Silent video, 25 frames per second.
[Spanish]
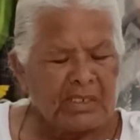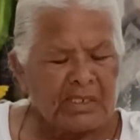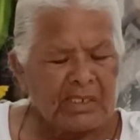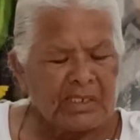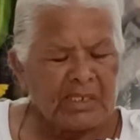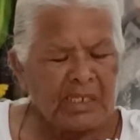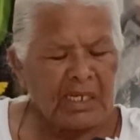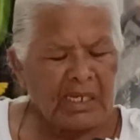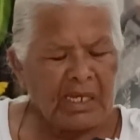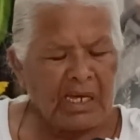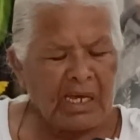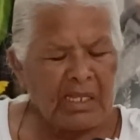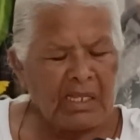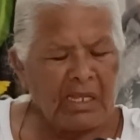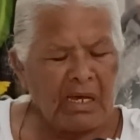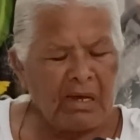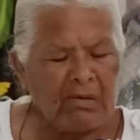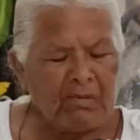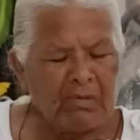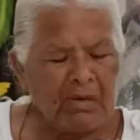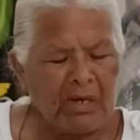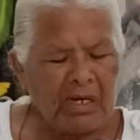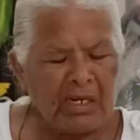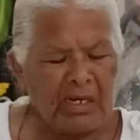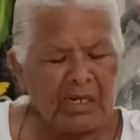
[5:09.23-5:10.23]
se
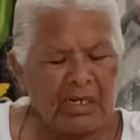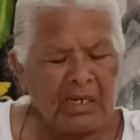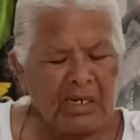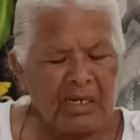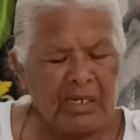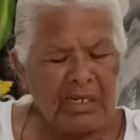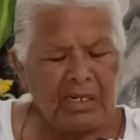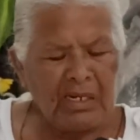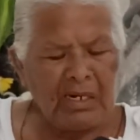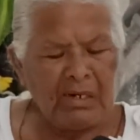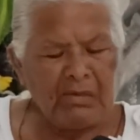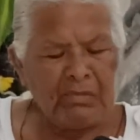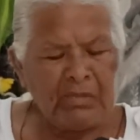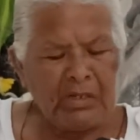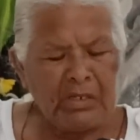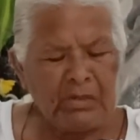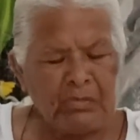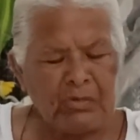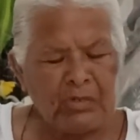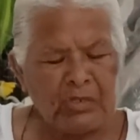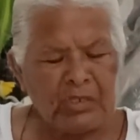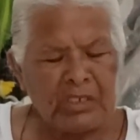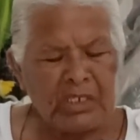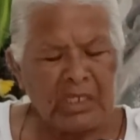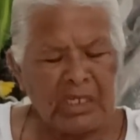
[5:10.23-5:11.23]
quedaban en el
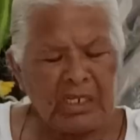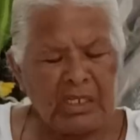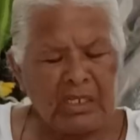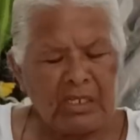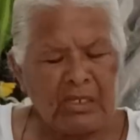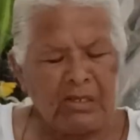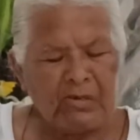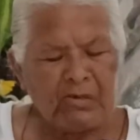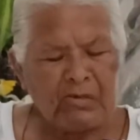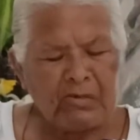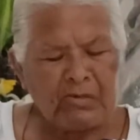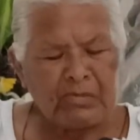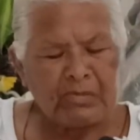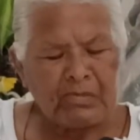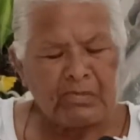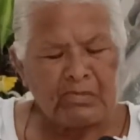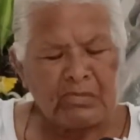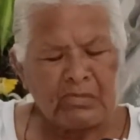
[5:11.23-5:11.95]
mismo sitio.